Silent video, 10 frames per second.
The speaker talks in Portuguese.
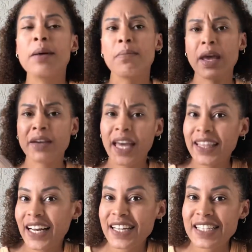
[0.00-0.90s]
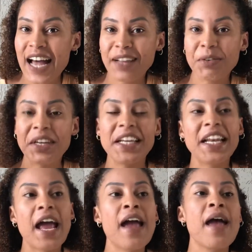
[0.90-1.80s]
meio que atrasado aí,
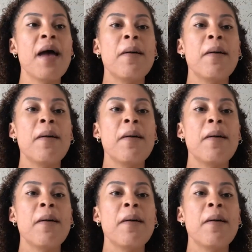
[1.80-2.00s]
né?